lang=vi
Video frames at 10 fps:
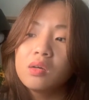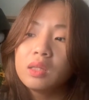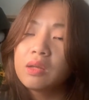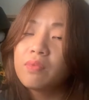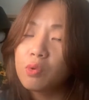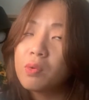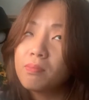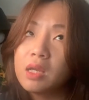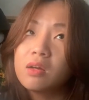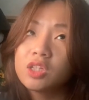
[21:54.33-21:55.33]
uh, sinh vật
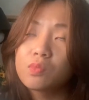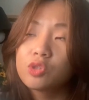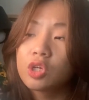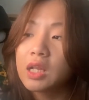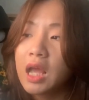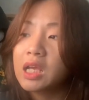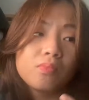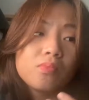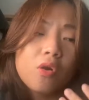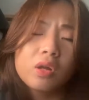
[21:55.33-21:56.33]
huyền bí ở trong chuyện này
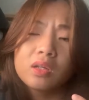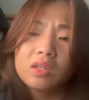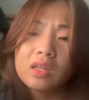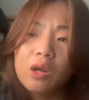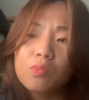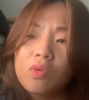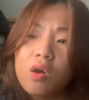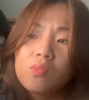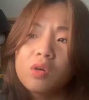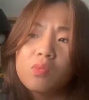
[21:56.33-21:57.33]
Morrigan thực ra cũng
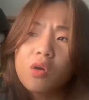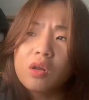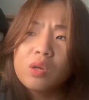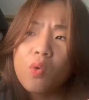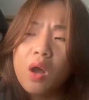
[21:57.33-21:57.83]
không không có liên